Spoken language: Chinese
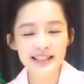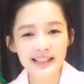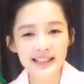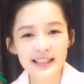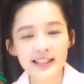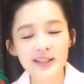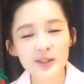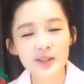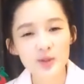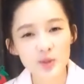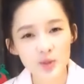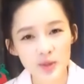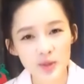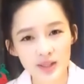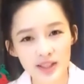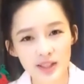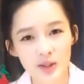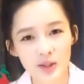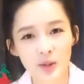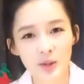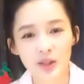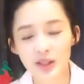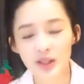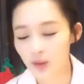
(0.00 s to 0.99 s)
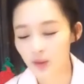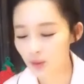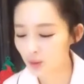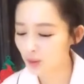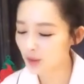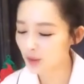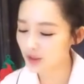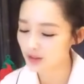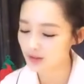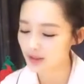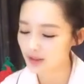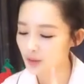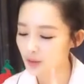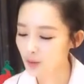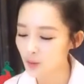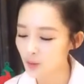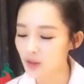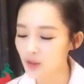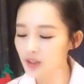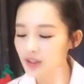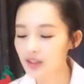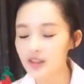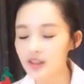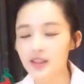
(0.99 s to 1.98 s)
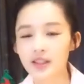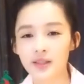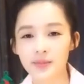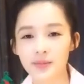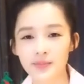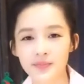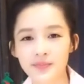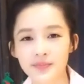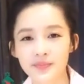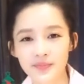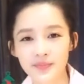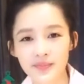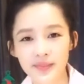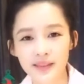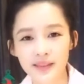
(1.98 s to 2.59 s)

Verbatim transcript: 今天的主题有很多很多个，